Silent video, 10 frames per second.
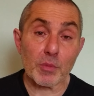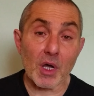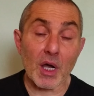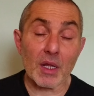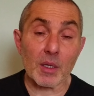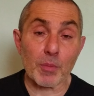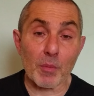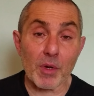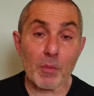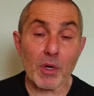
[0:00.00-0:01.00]
какая-то
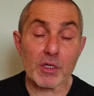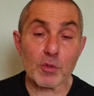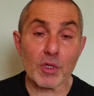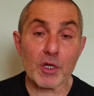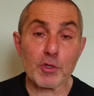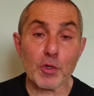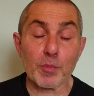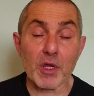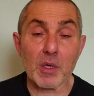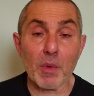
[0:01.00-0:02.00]
проблема, если он начнет
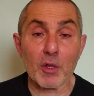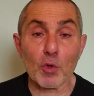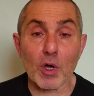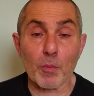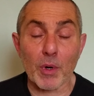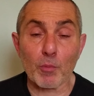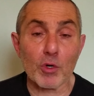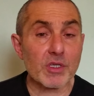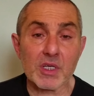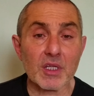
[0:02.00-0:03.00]
принимать только
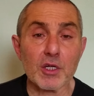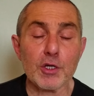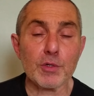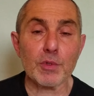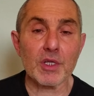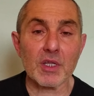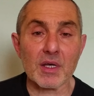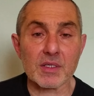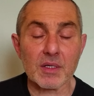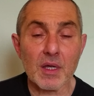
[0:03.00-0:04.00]
прополис, это ничего не даст.